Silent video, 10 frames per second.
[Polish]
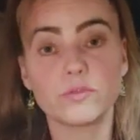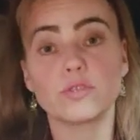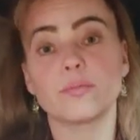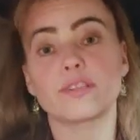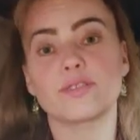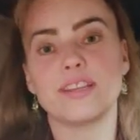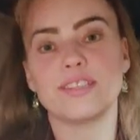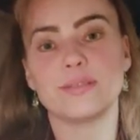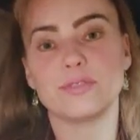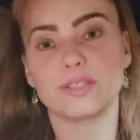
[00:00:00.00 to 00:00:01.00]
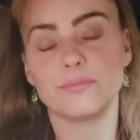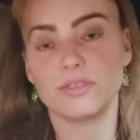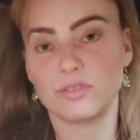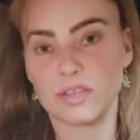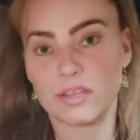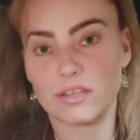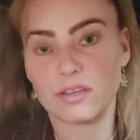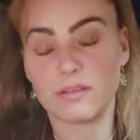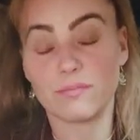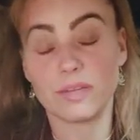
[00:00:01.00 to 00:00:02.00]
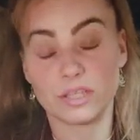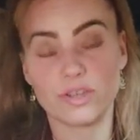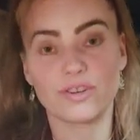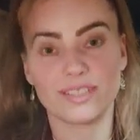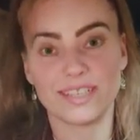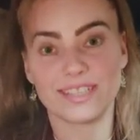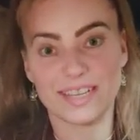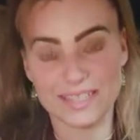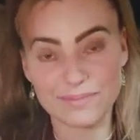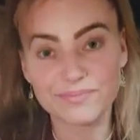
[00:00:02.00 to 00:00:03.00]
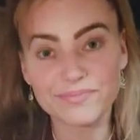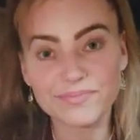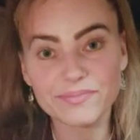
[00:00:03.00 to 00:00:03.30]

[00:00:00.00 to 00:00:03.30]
no to bardzo chętnie możemy e, e mieć kontakt razem.